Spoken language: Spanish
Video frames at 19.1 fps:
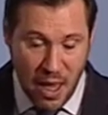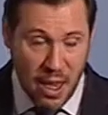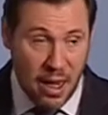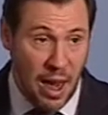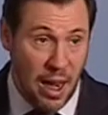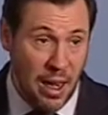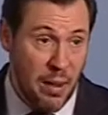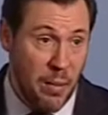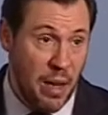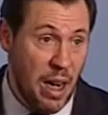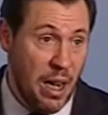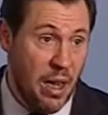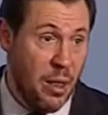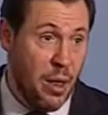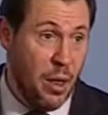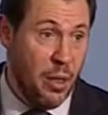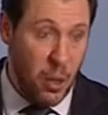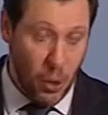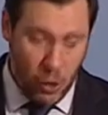La
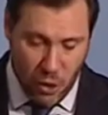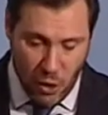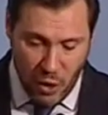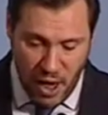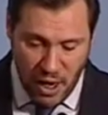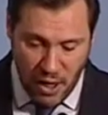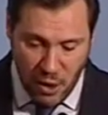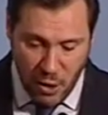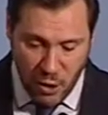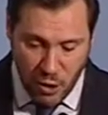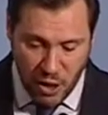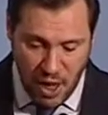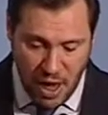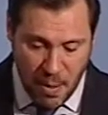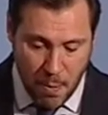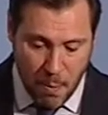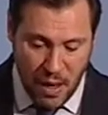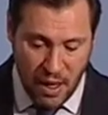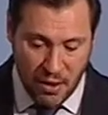liberalización de horarios e
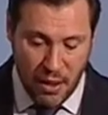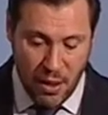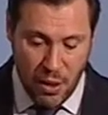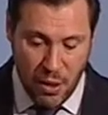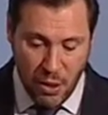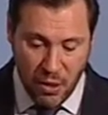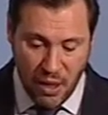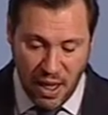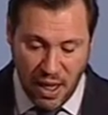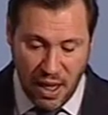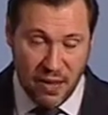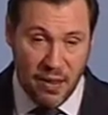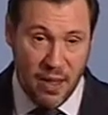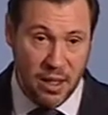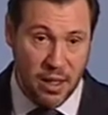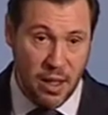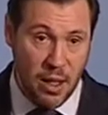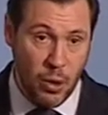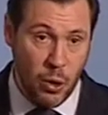implantación de
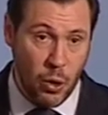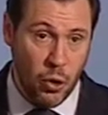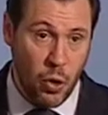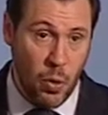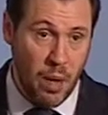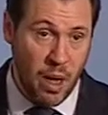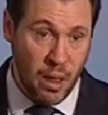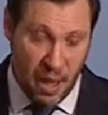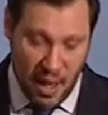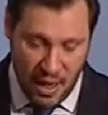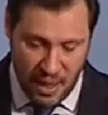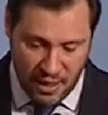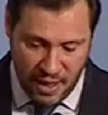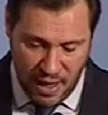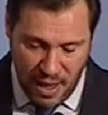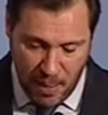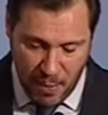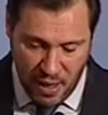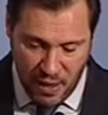grandes centros comerciales
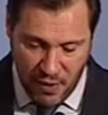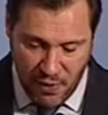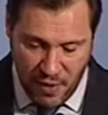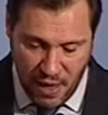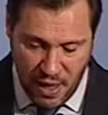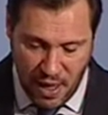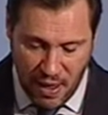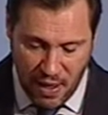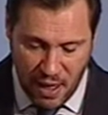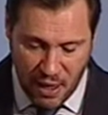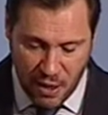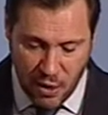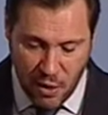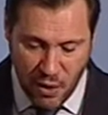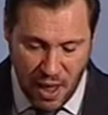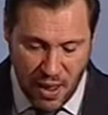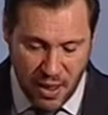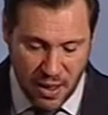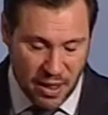en la periferia de las
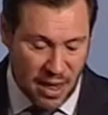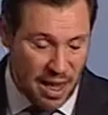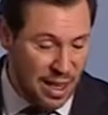ciudades